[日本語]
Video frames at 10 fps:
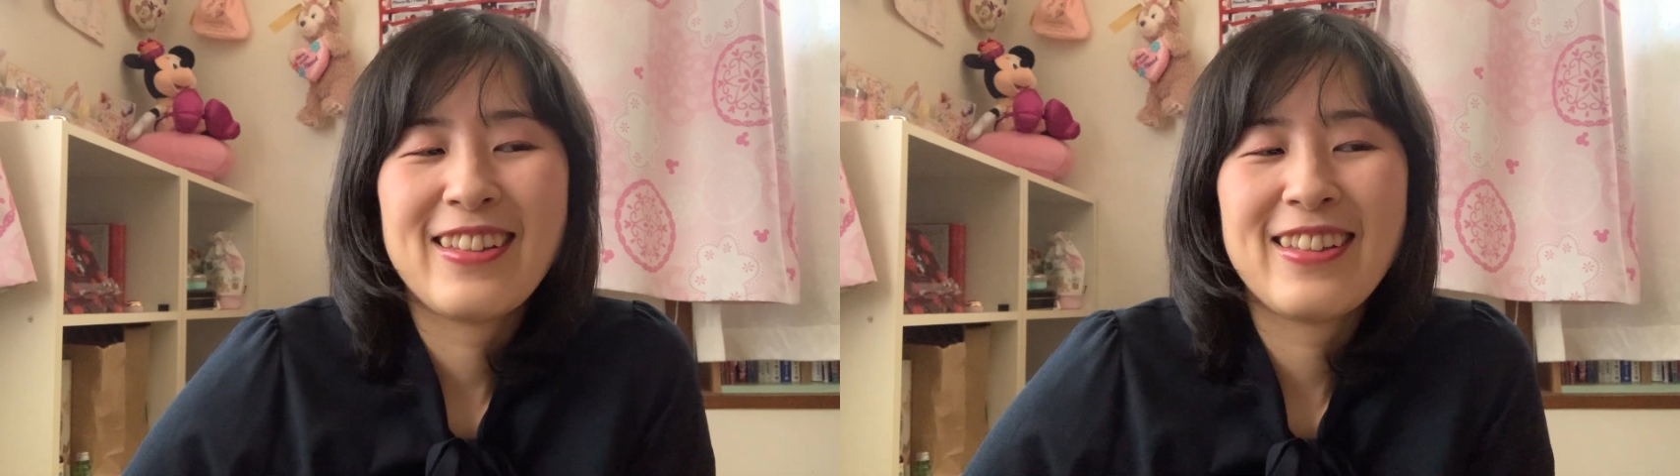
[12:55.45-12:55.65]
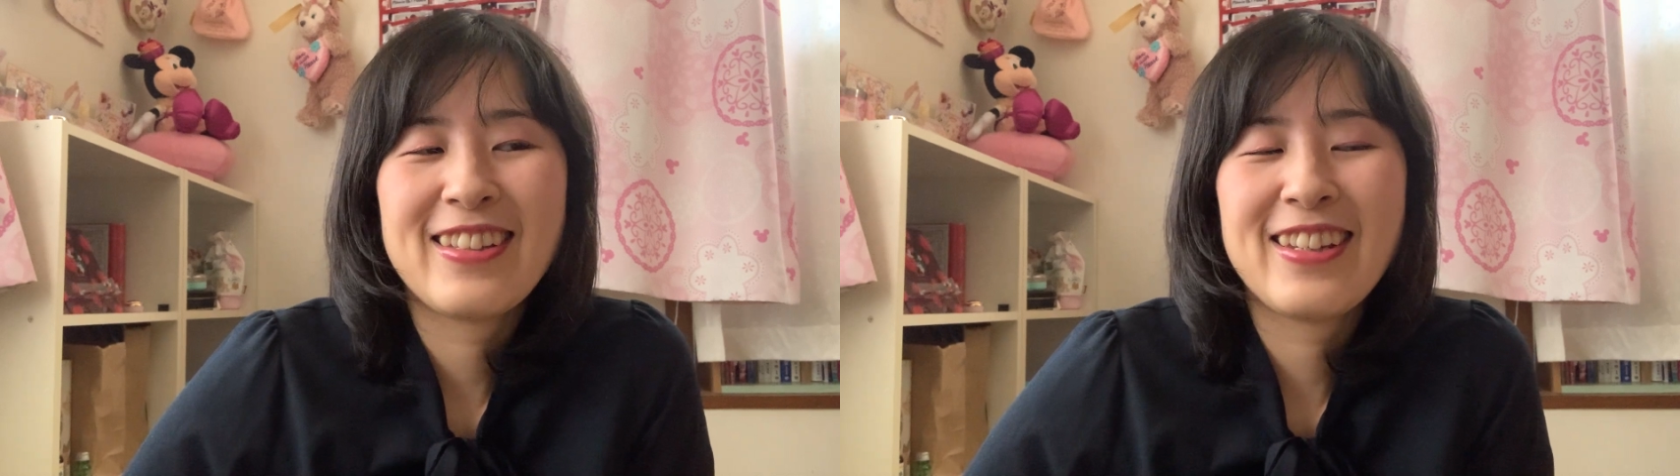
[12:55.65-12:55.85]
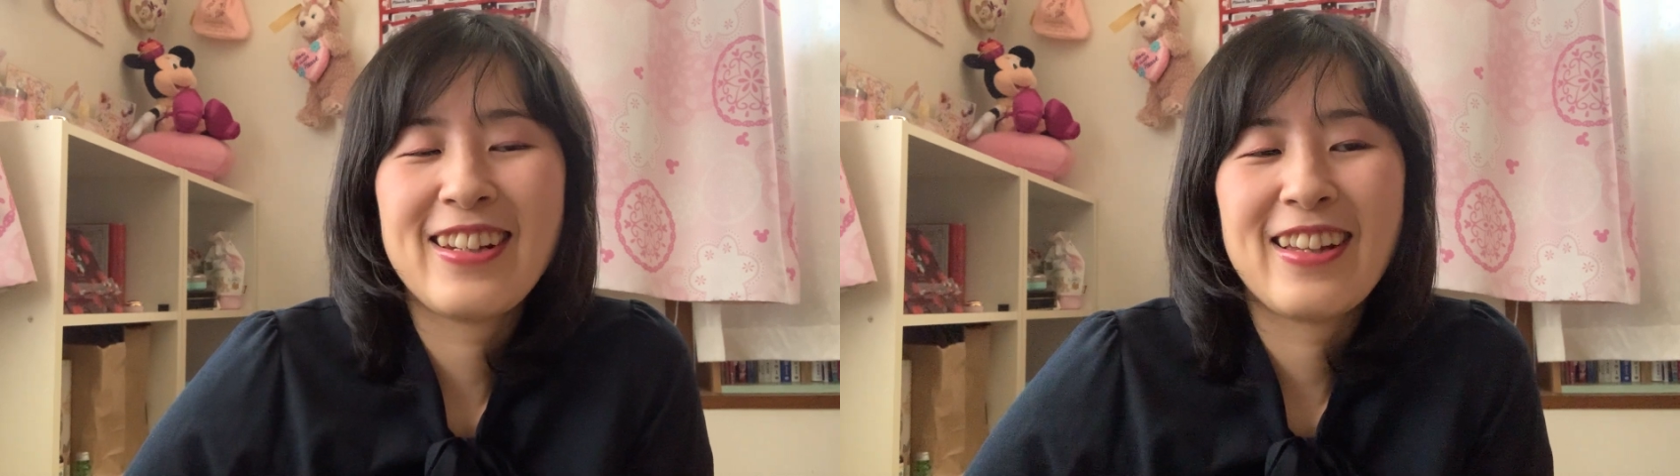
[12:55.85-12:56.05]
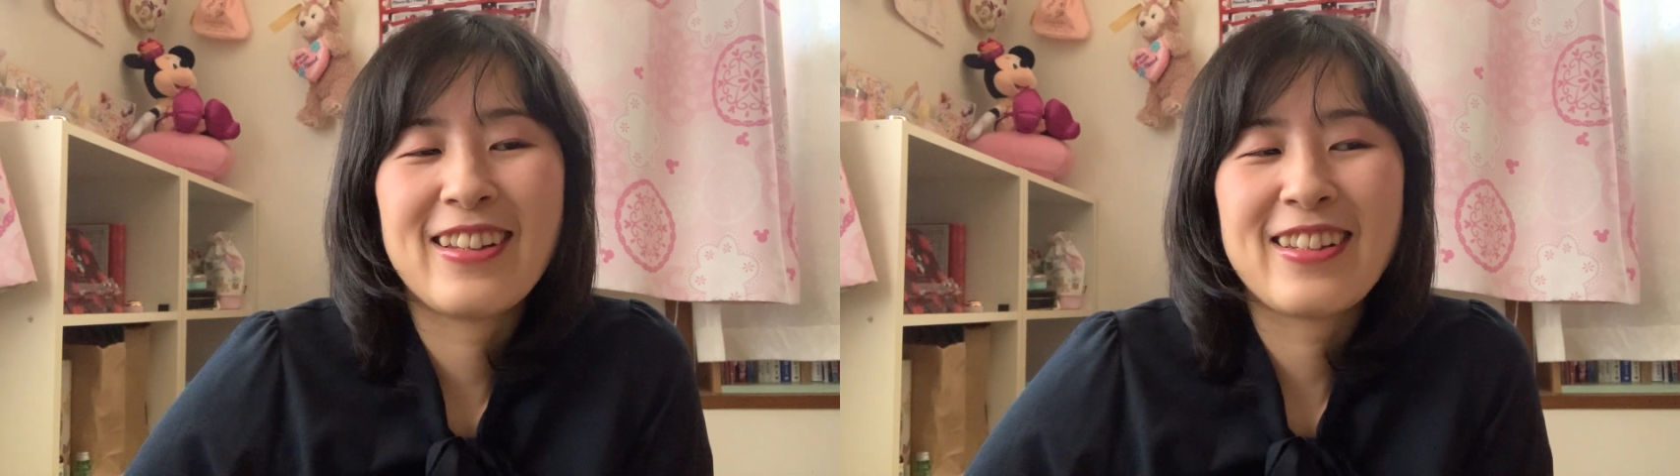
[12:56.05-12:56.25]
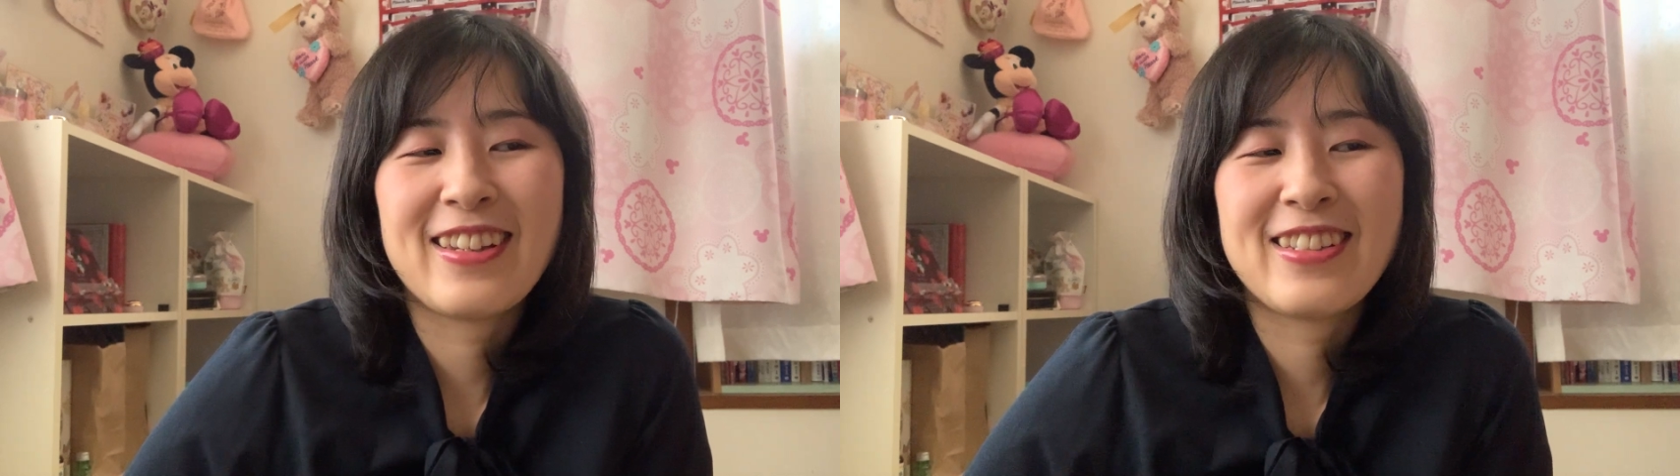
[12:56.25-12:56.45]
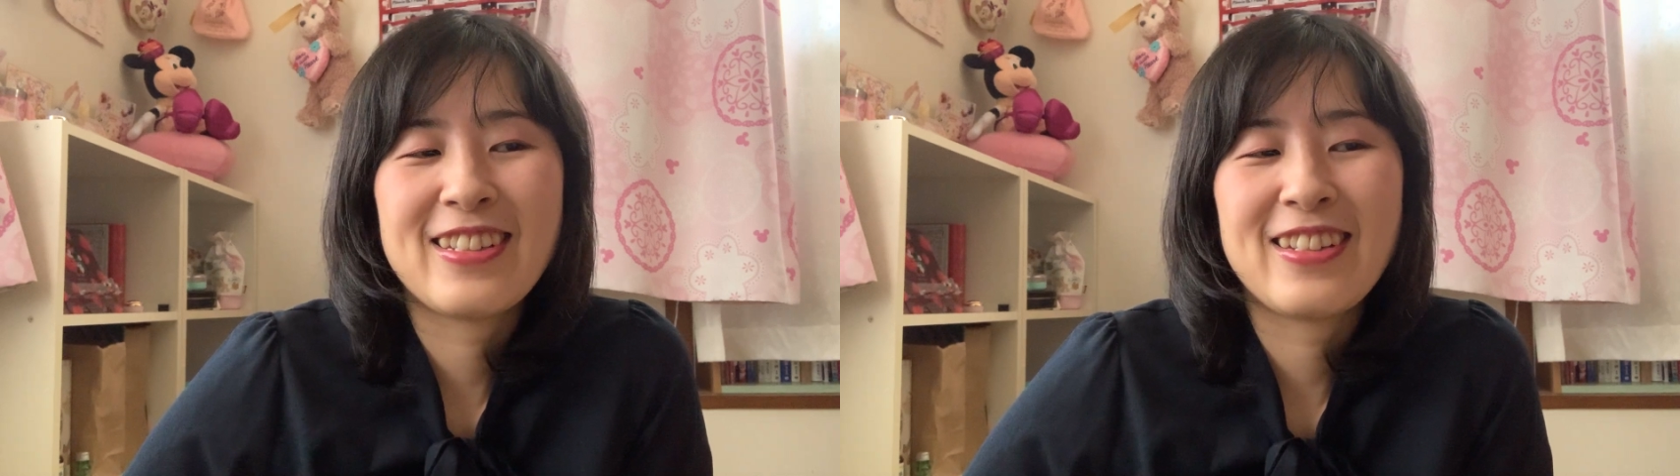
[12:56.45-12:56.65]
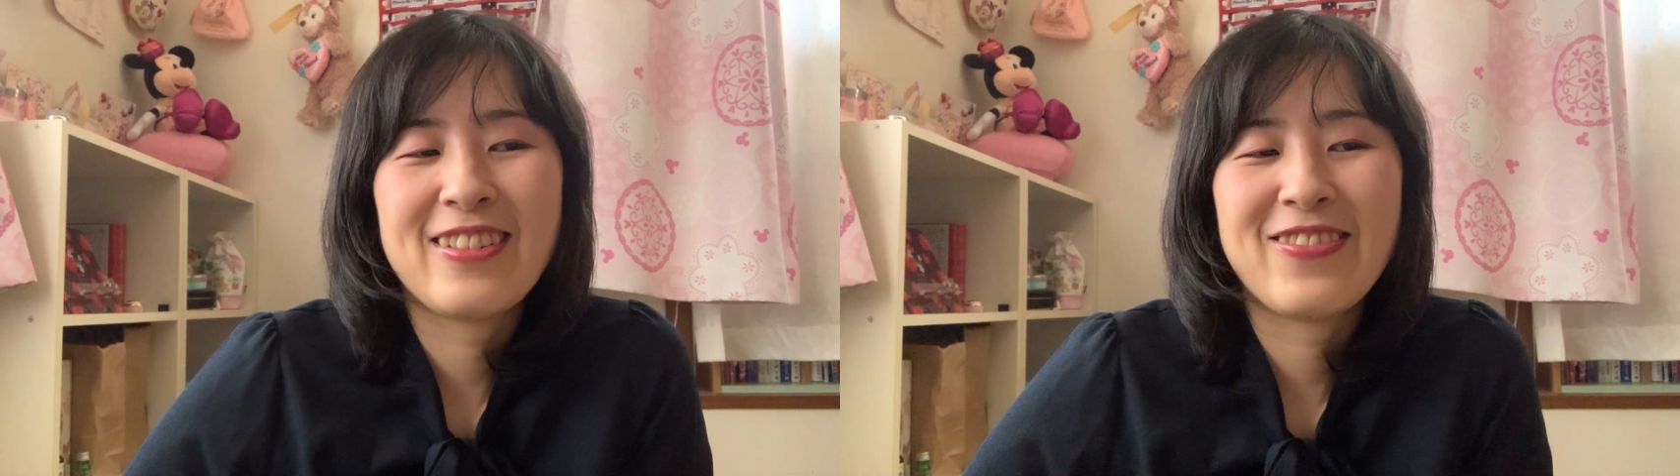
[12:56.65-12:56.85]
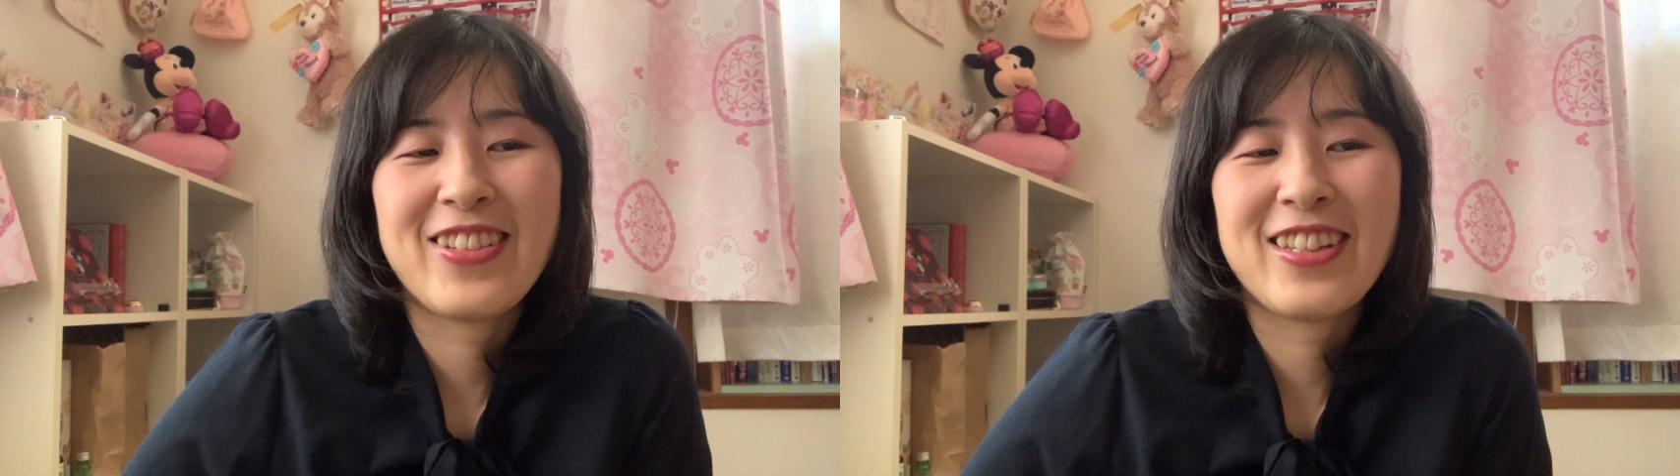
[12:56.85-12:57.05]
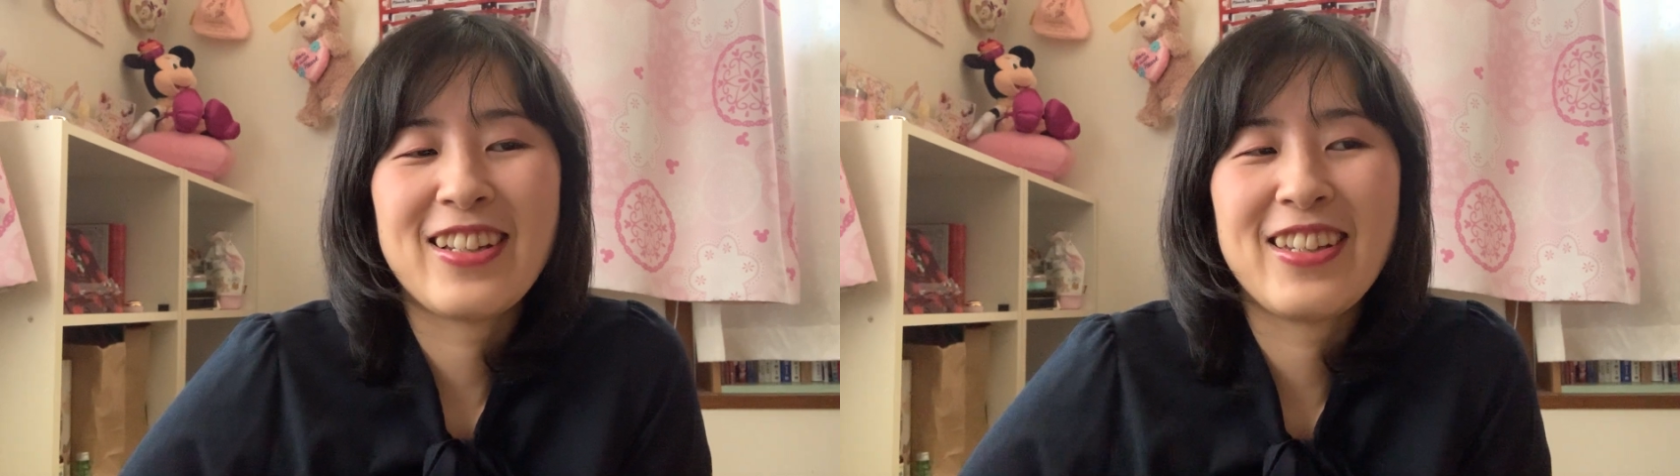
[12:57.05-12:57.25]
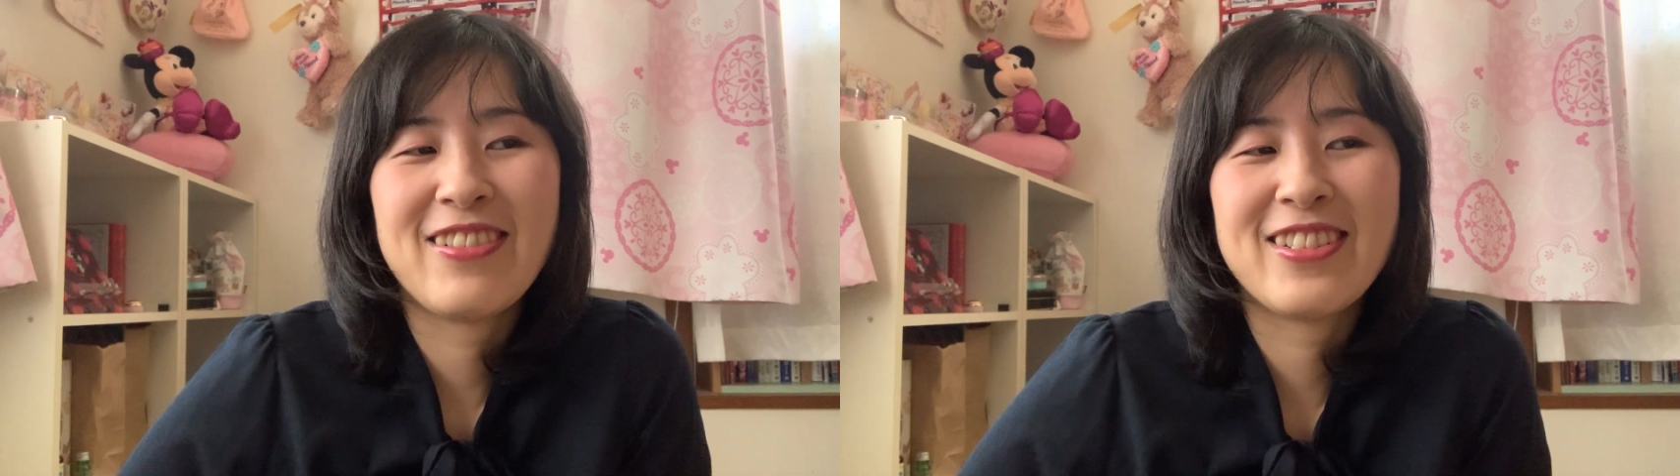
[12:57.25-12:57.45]
で綺麗な景色を見
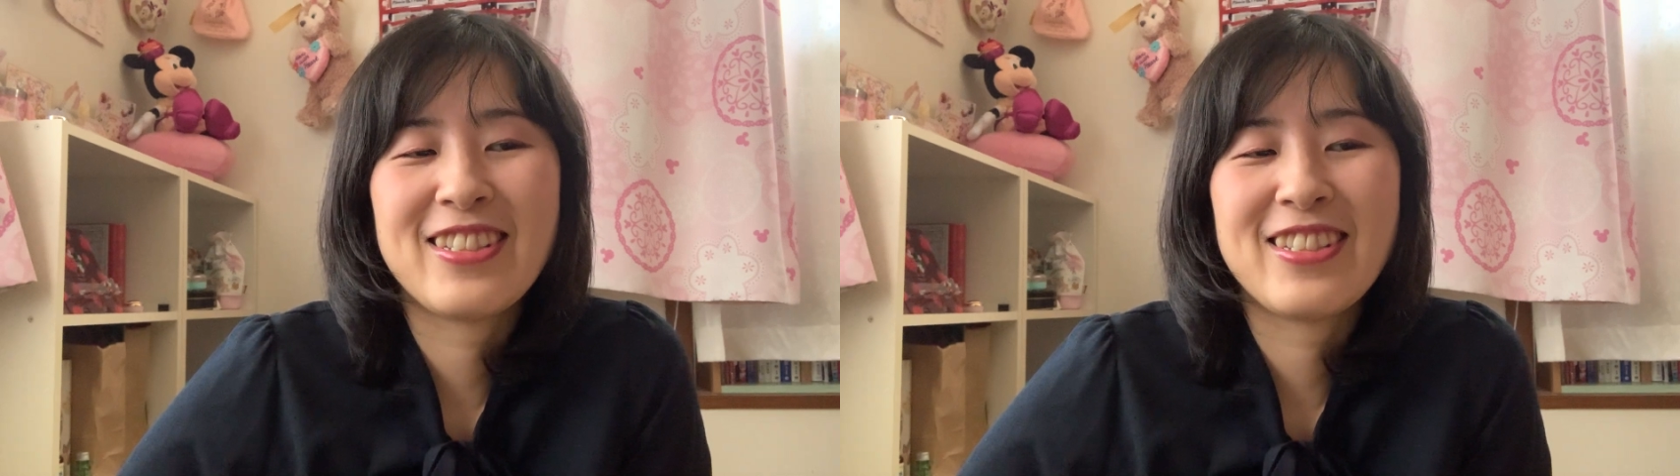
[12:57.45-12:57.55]
たり美味